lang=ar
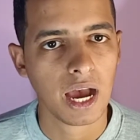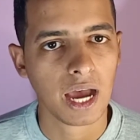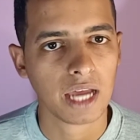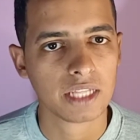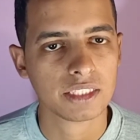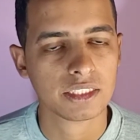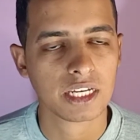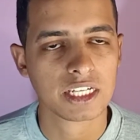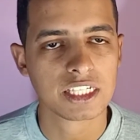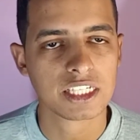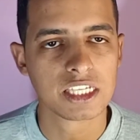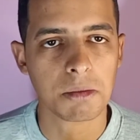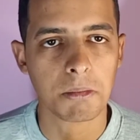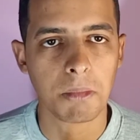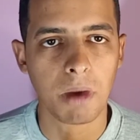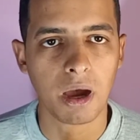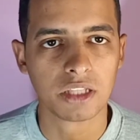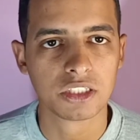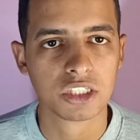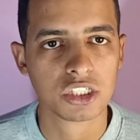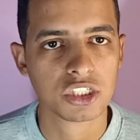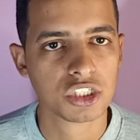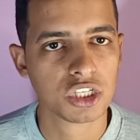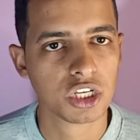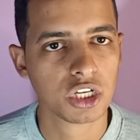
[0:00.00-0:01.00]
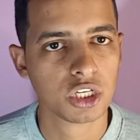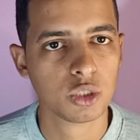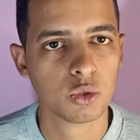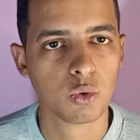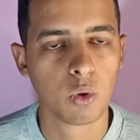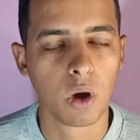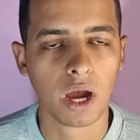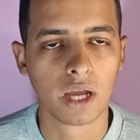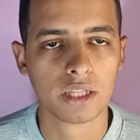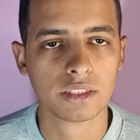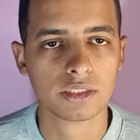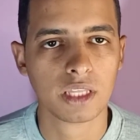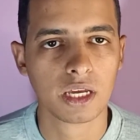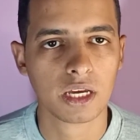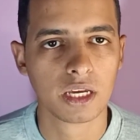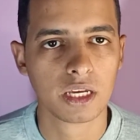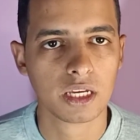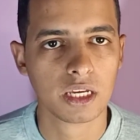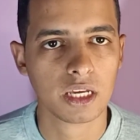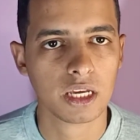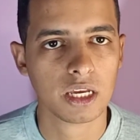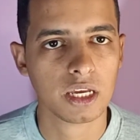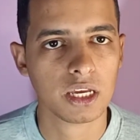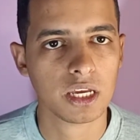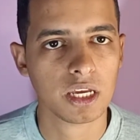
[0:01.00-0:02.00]
عندك سماعات ستيريو
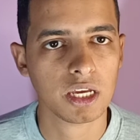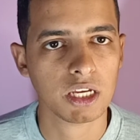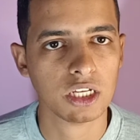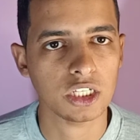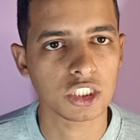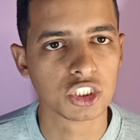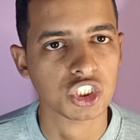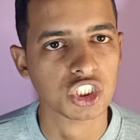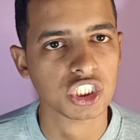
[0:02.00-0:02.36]
عندك آه،